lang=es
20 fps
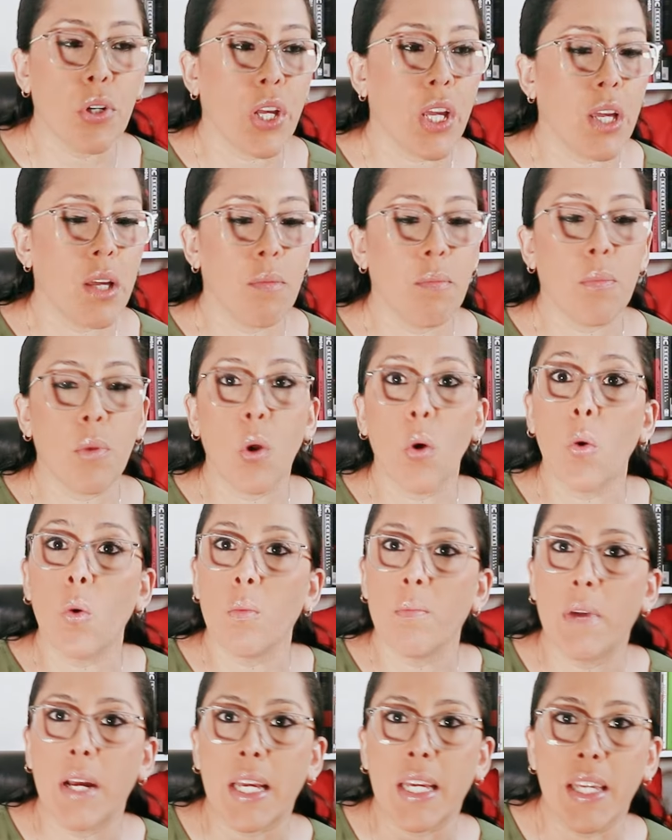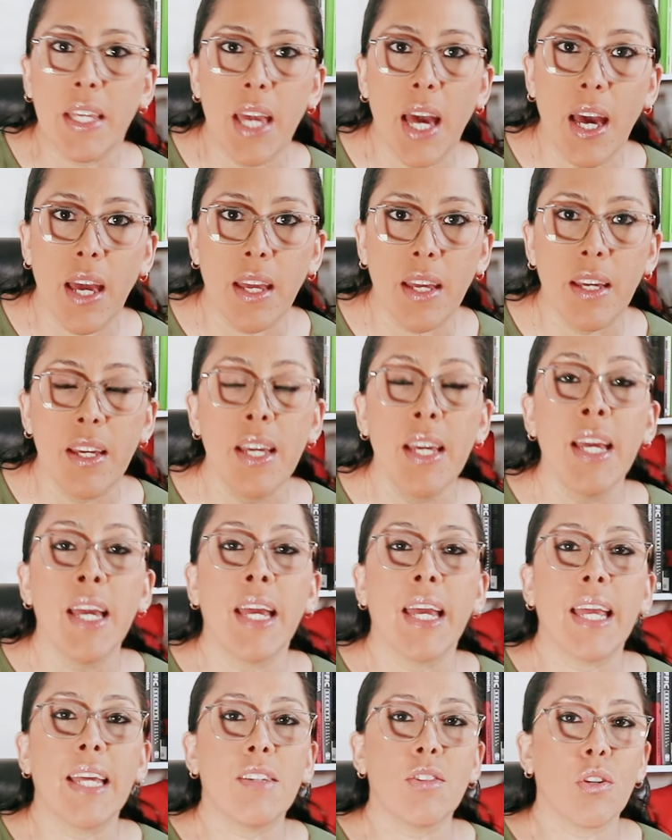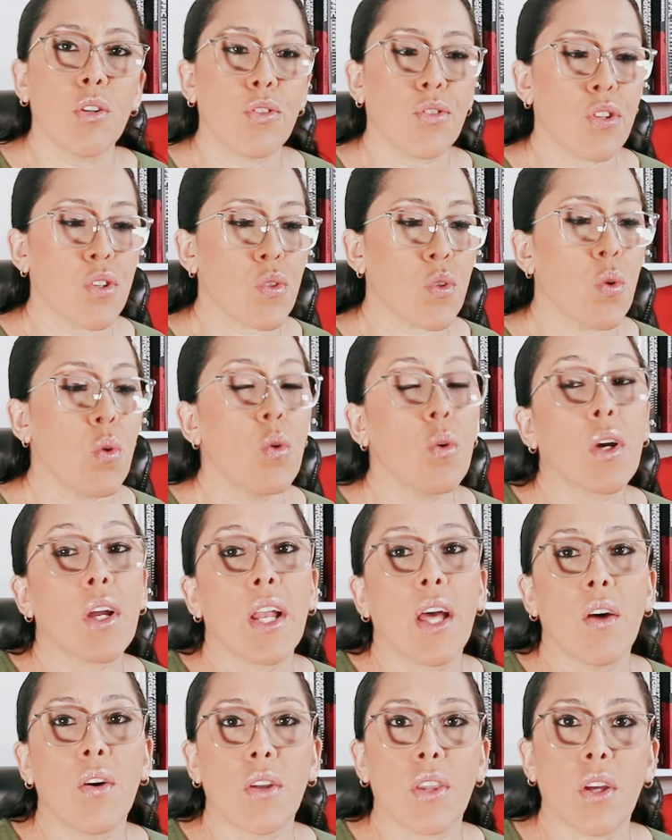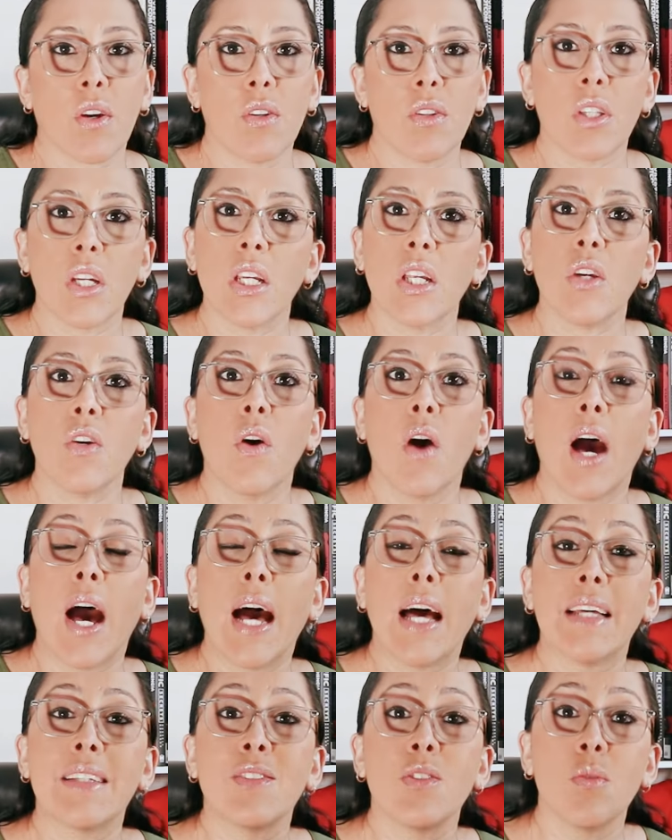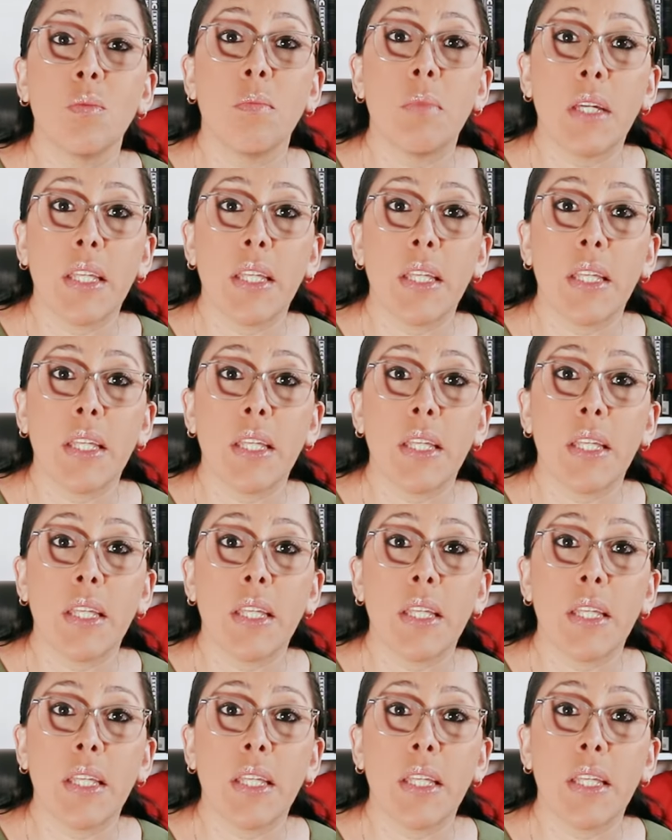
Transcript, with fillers: por ejemplo, un maquillaje. Entonces, un creador de contenidos hace un